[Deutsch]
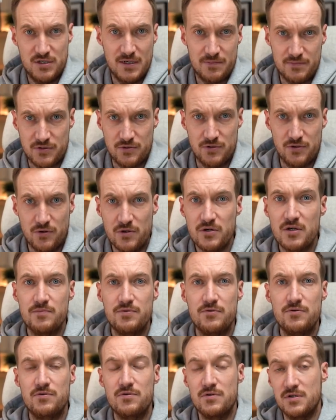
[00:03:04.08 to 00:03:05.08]
ich habe so ein
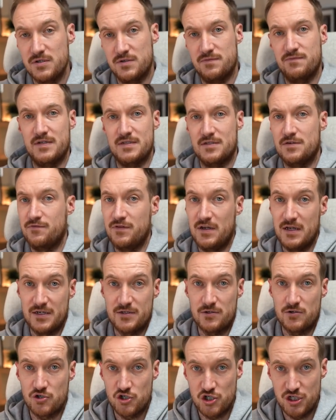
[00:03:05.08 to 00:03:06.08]
Neugeborenes, was ich vielleicht
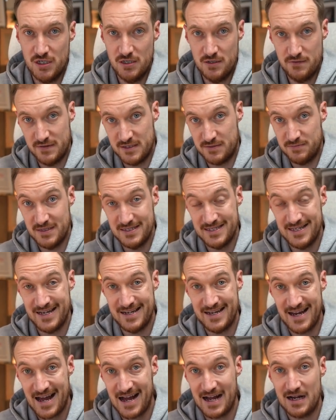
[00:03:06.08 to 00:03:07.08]
auch stille, was mir sehr
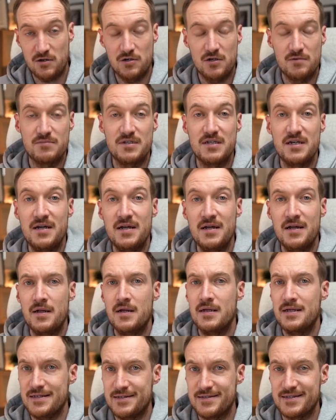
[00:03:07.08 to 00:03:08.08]
nahe kommt,
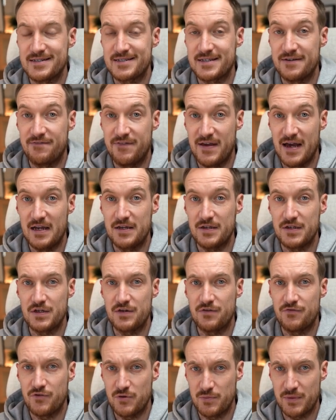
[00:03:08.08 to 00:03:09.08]
ist das gefährlich
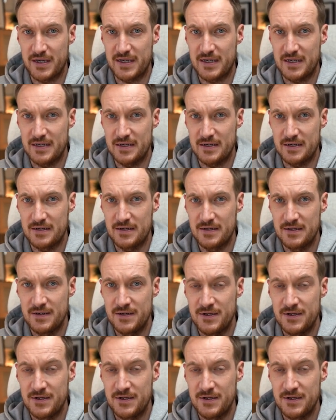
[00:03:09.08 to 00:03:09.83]
für mein Kind?